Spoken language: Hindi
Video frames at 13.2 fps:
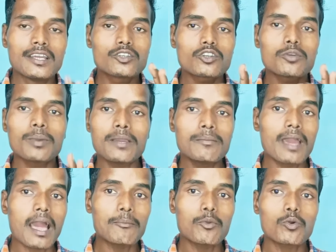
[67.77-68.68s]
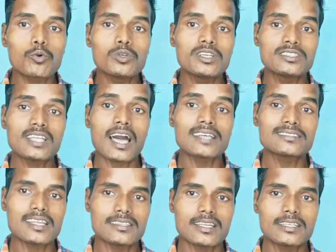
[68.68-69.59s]
क्योंकि भाई मैं आप लोग को इतना
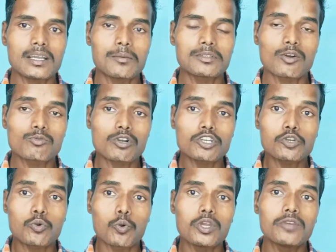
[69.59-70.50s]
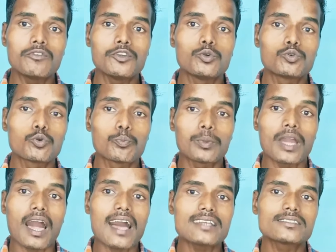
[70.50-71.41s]
आसान तरीका बताऊंगा कि कोई भी यूट्यूब पे